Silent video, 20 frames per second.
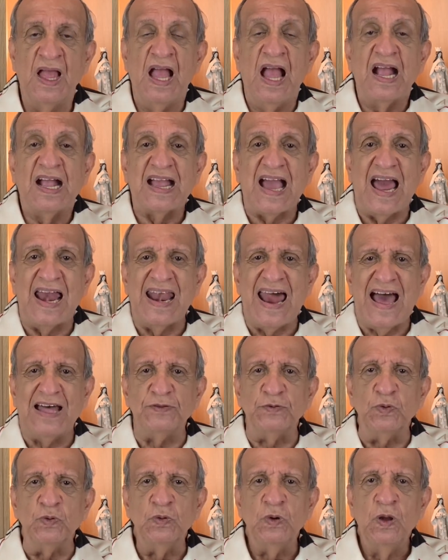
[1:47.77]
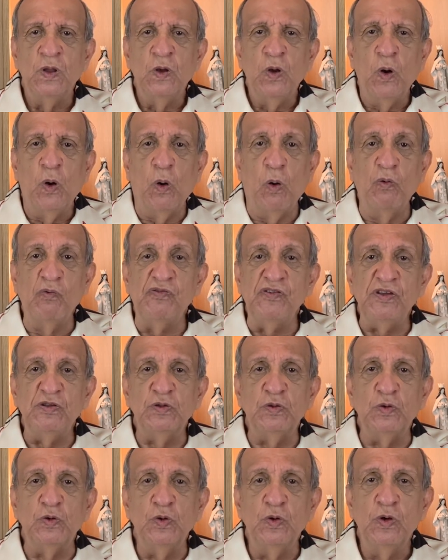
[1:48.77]
Calado
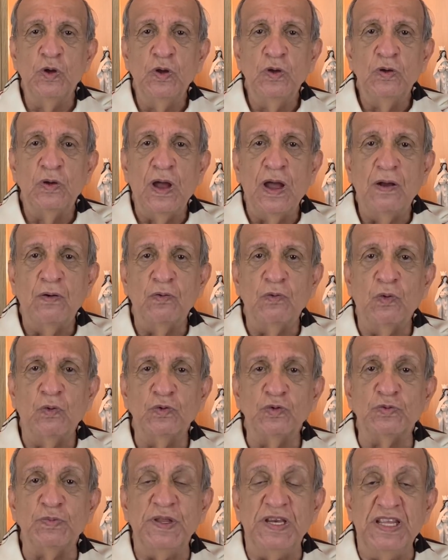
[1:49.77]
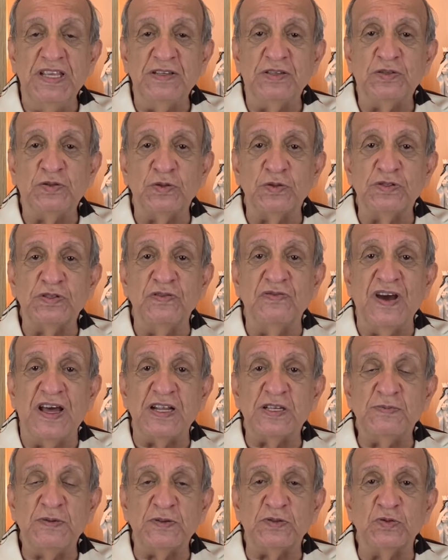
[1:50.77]
ouvindo os ministros e
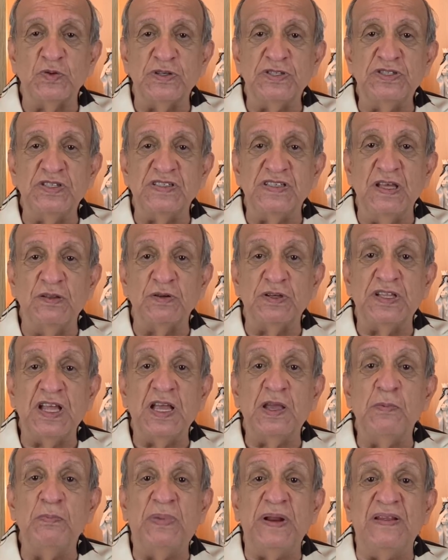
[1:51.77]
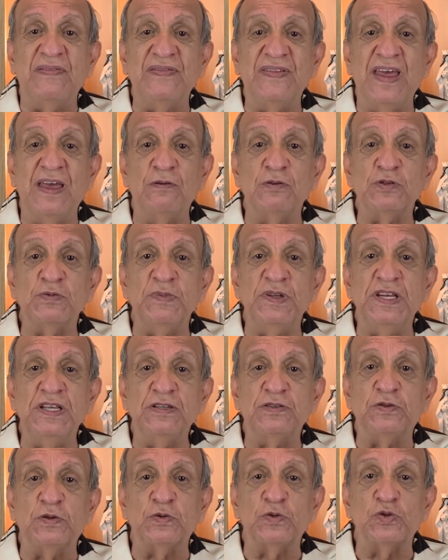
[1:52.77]
várias pessoas dizendo que tem que prender os
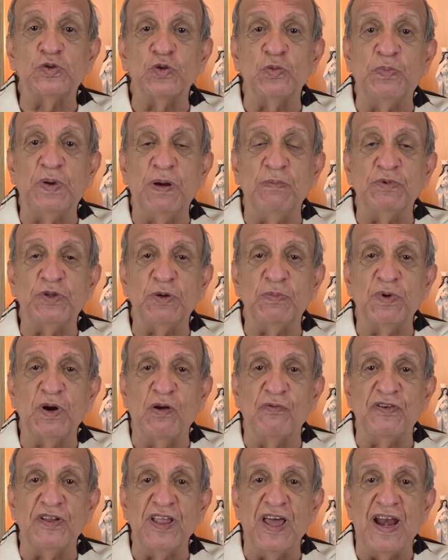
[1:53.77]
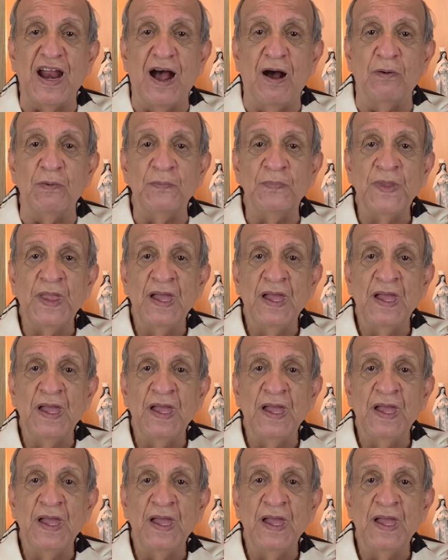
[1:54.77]
ministros do Supremo Tribunal Federal,